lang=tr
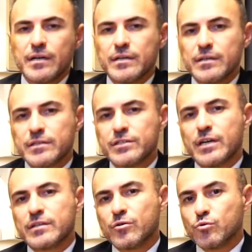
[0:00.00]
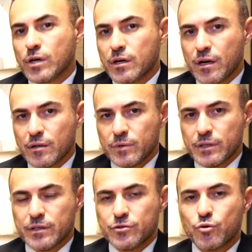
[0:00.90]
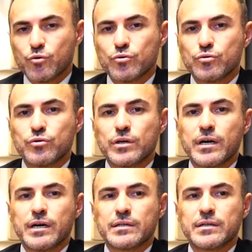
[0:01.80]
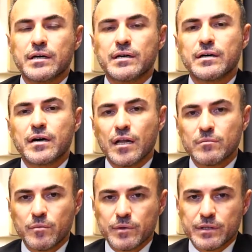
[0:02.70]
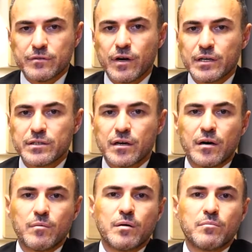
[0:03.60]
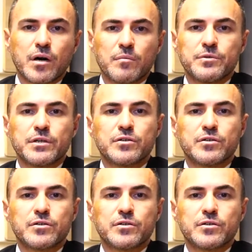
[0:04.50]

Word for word: e, sıcaktan uzak kalmaları, çok uzun süre ayakta kalmamaları, varsa hamam, kapça,